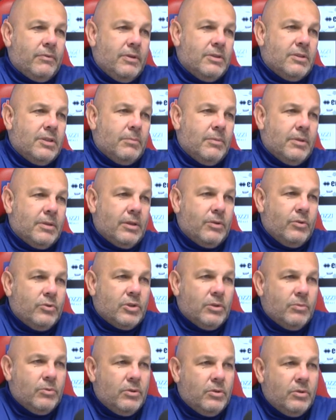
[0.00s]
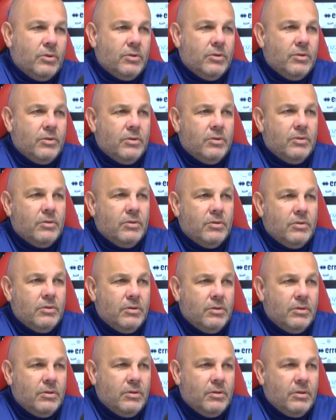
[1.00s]
vincere mentre noi siamo
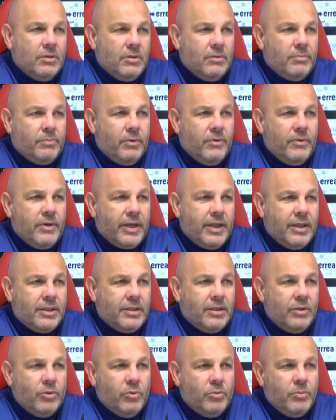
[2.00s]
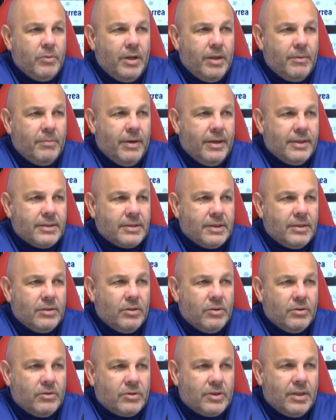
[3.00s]
poveretti, umili e basta.
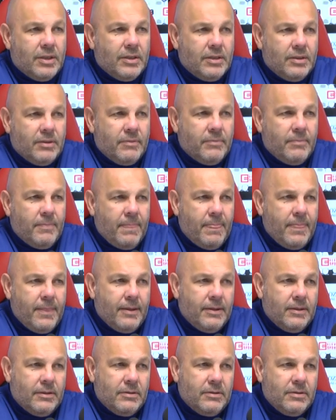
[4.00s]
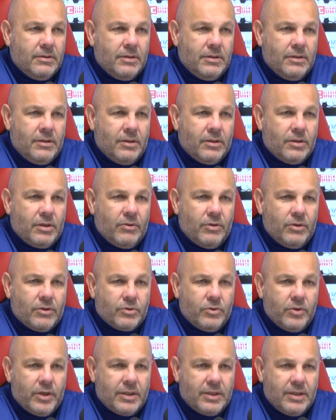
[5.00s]
No, cioè, eh, la trovo una
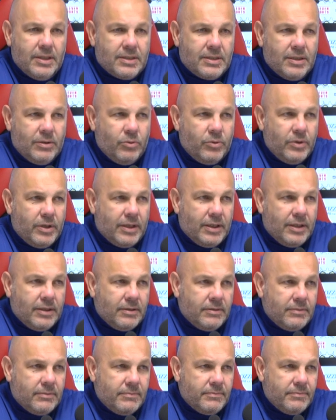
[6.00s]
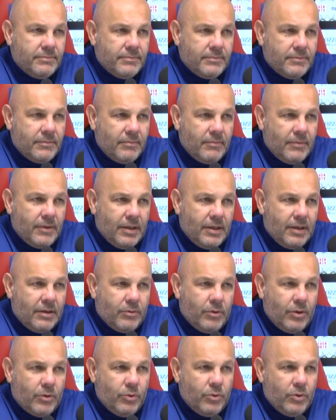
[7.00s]
scorrettezza unica.
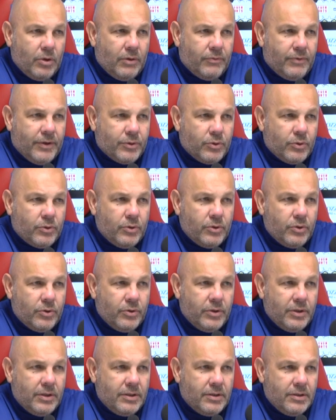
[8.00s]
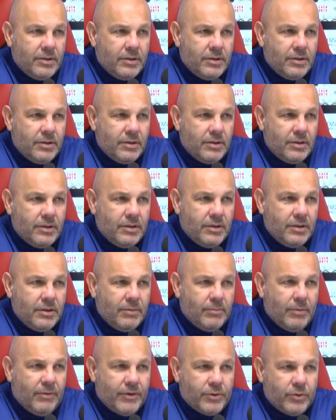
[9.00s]
Qualcuno l'ha fatto con noi,
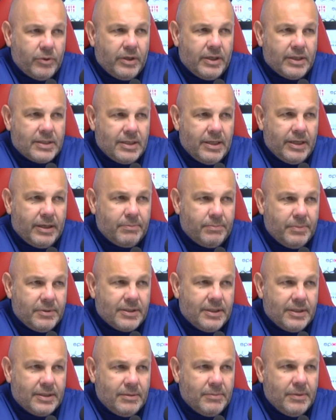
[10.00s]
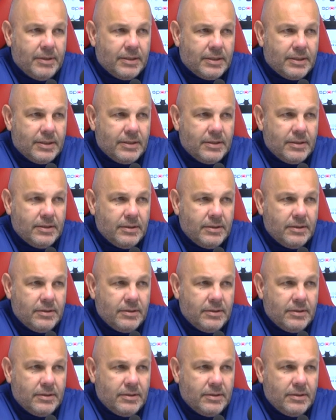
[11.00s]
mi ha fatto incassare pesantemente